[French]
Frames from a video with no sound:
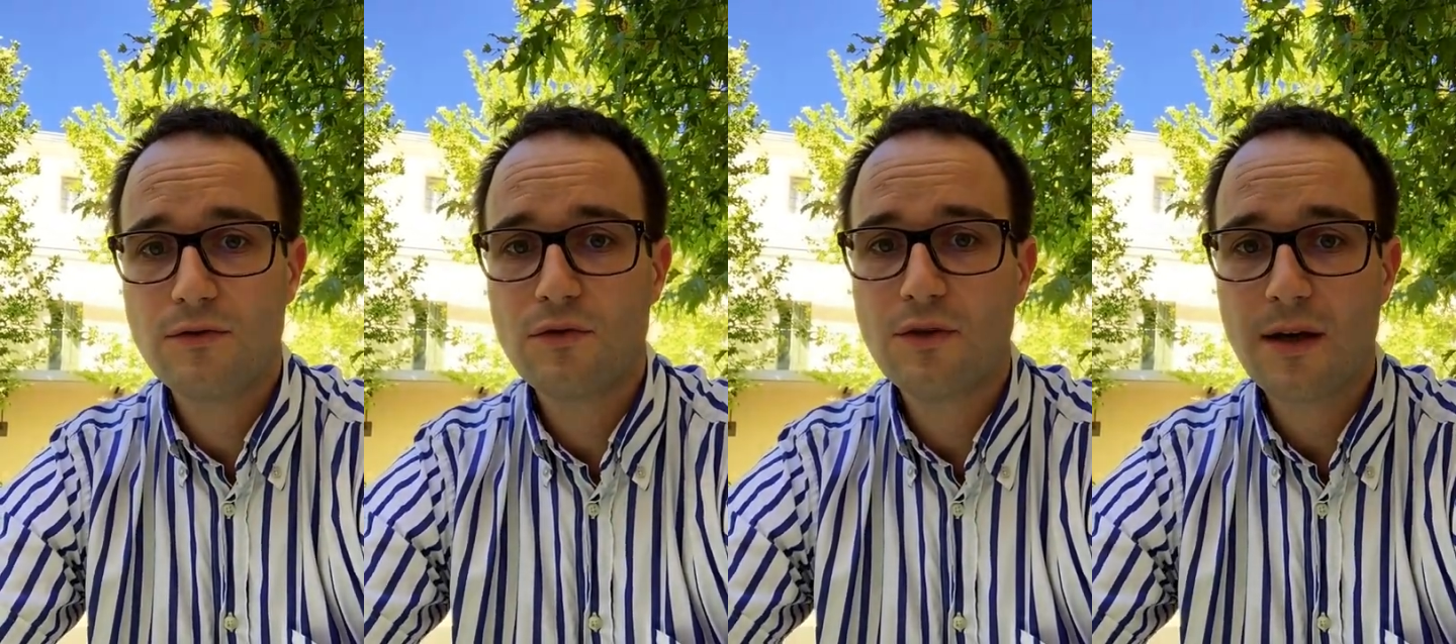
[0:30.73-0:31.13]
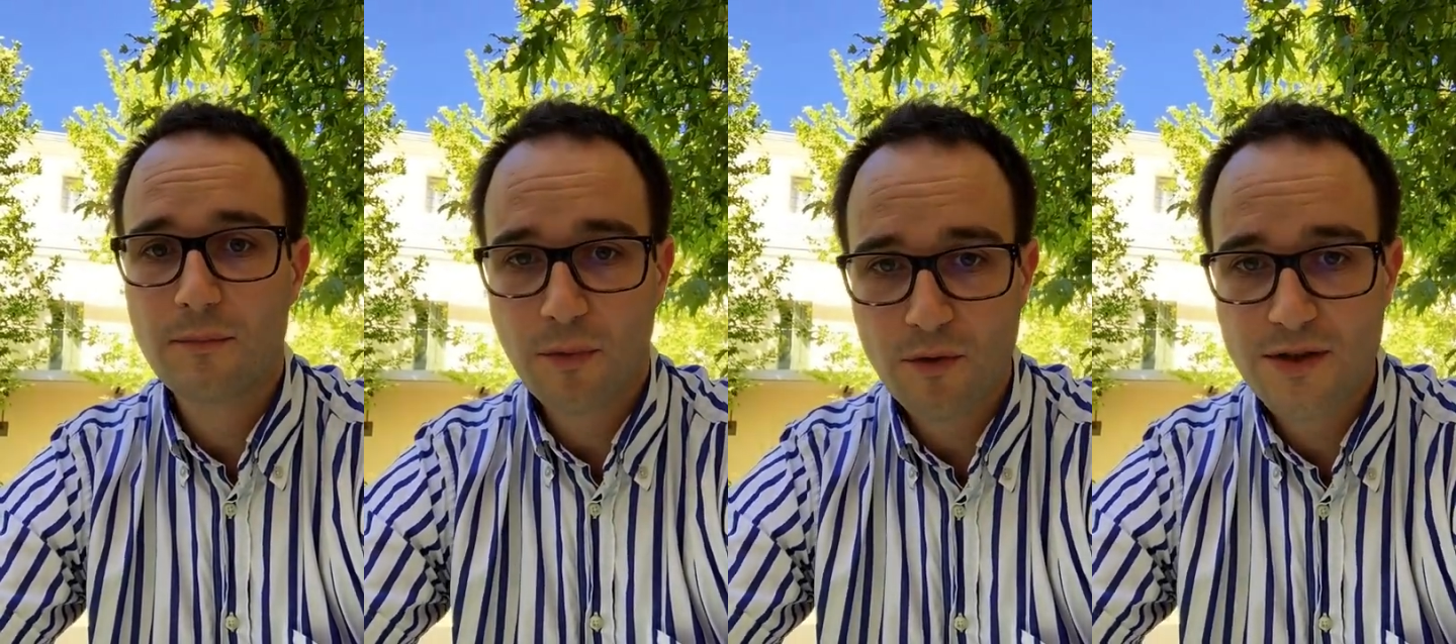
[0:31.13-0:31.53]
autour d'un
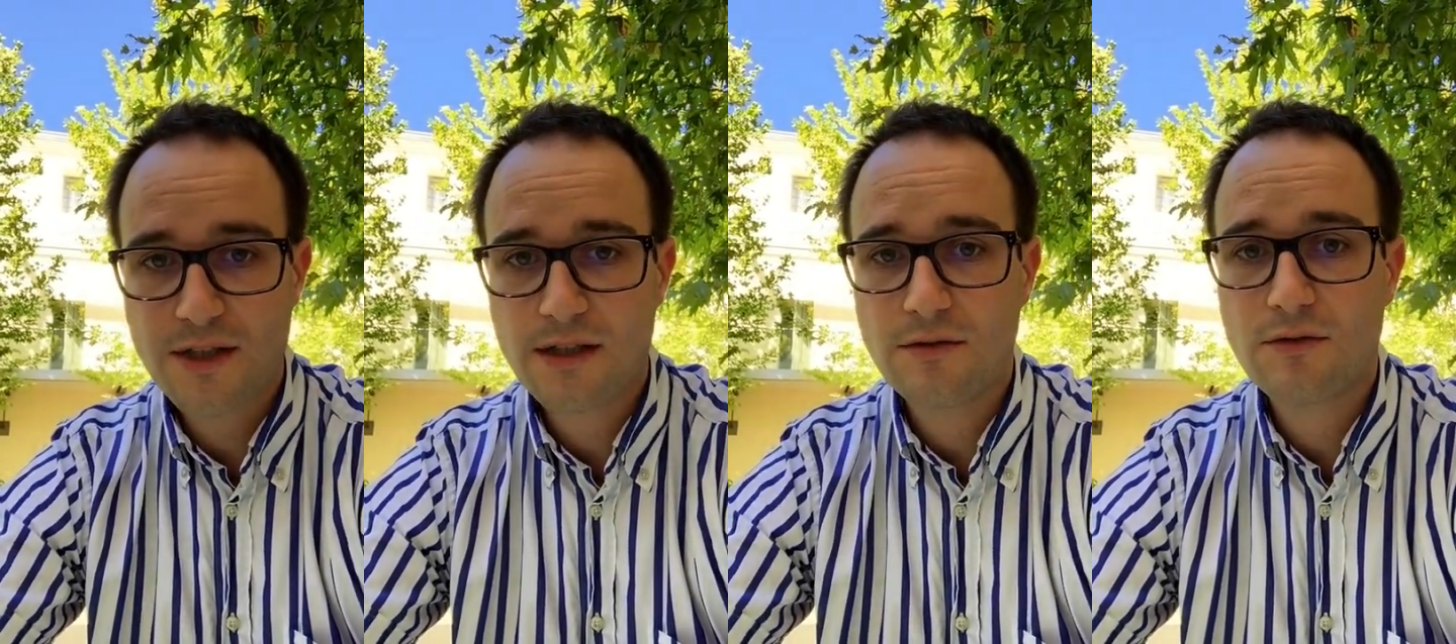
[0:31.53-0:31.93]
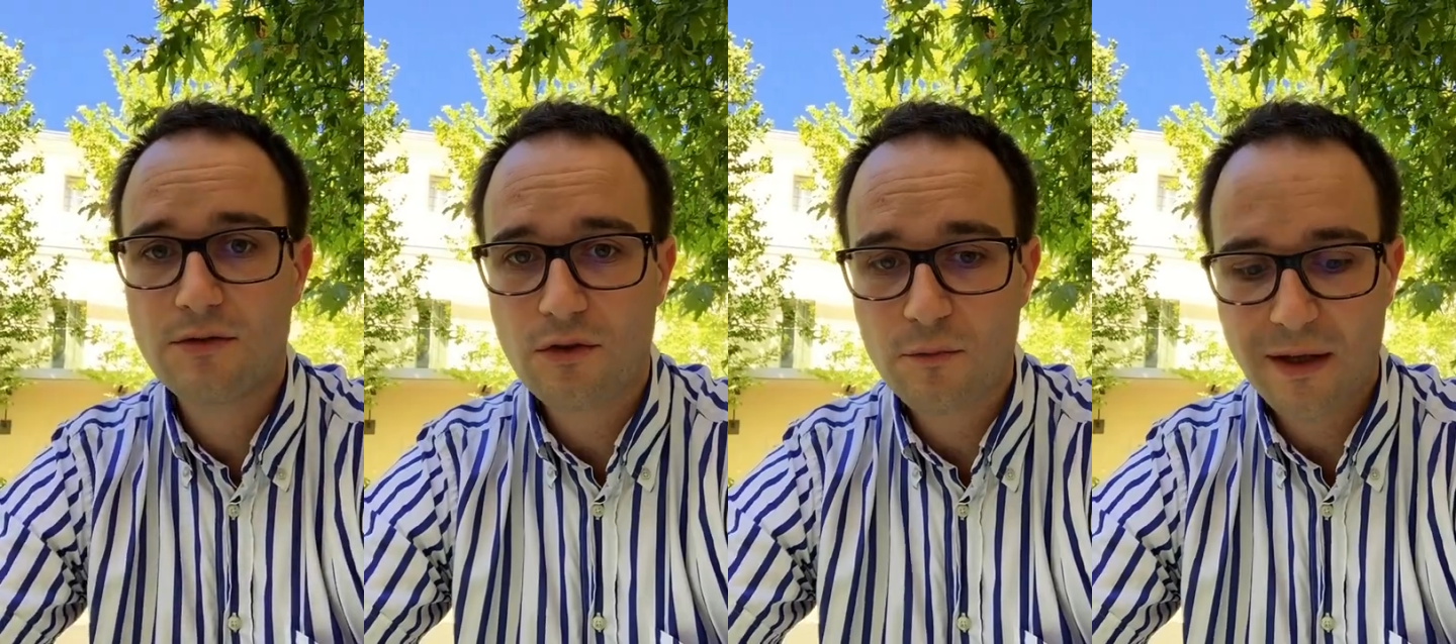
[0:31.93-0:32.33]
projet de
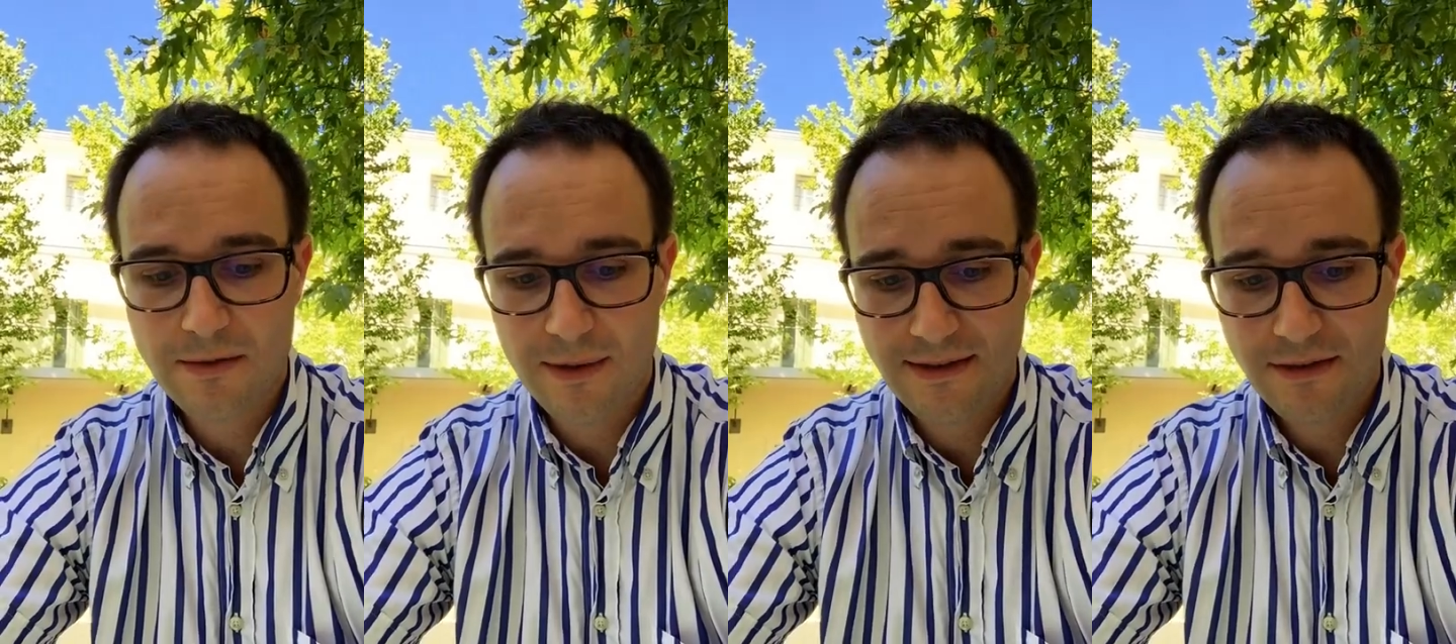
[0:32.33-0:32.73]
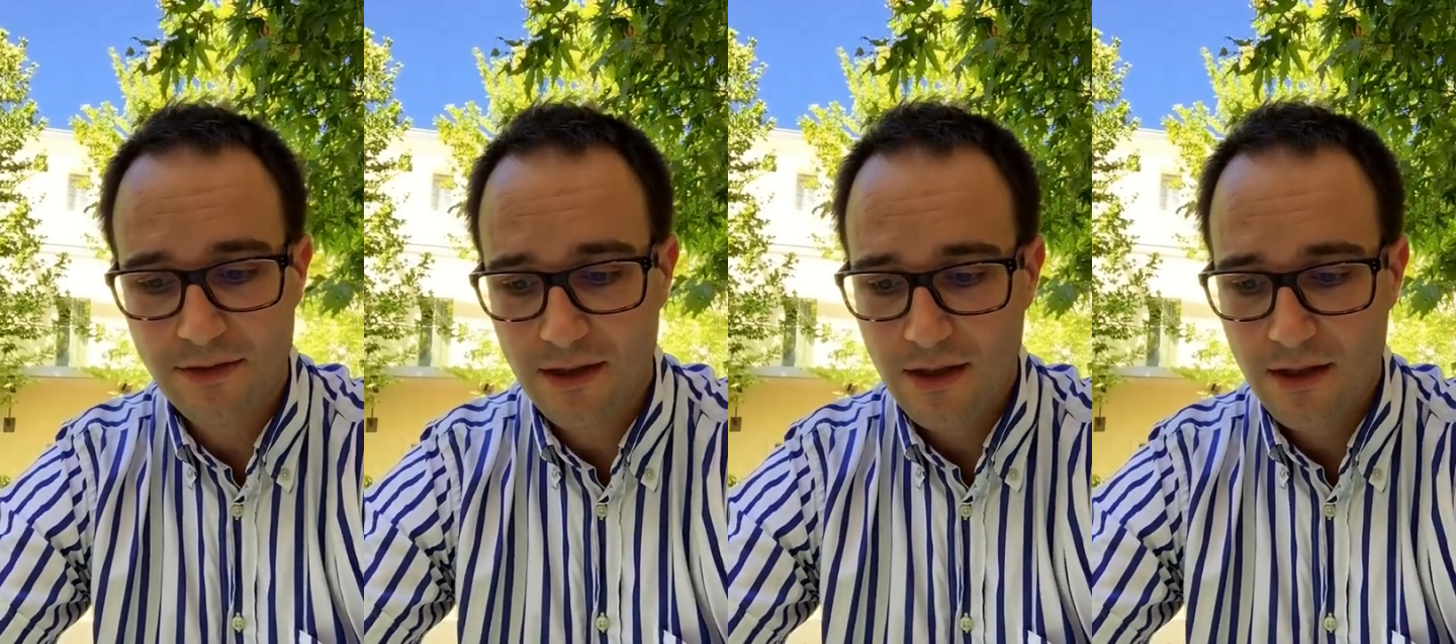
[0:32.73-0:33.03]
sciences participatives.